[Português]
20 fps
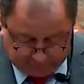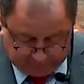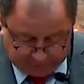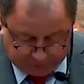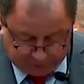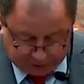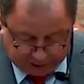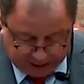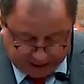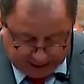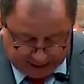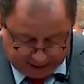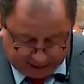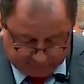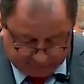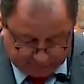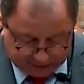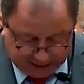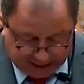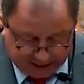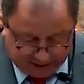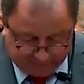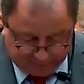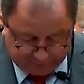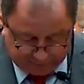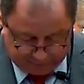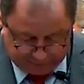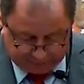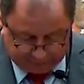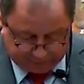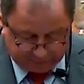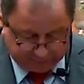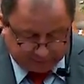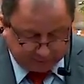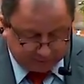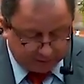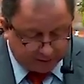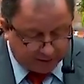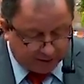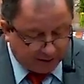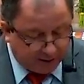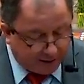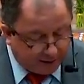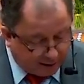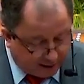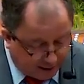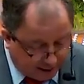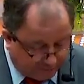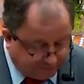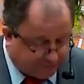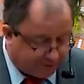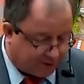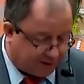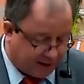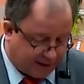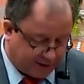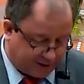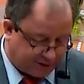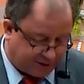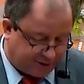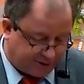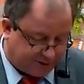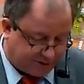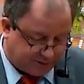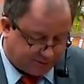o que modera os lábios é prudente.